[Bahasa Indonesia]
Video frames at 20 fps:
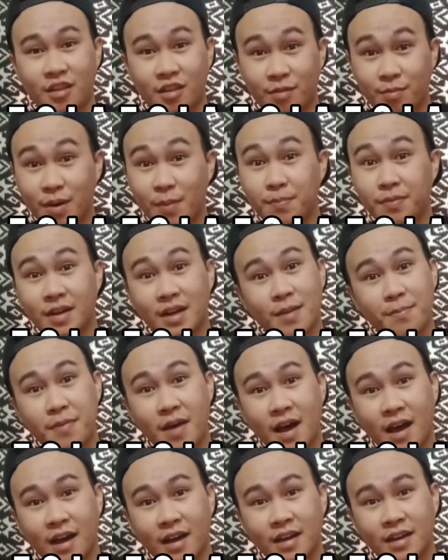Sebab
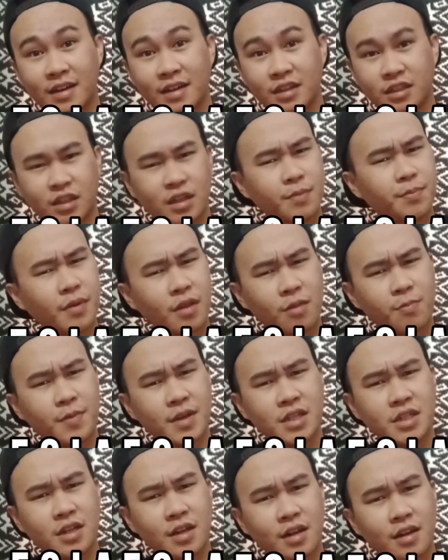kenapa? Kenapa
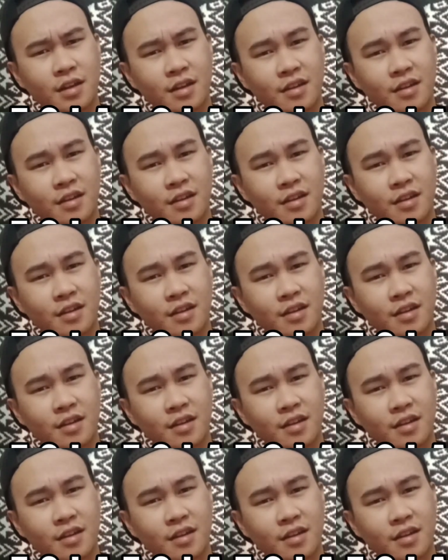spesial?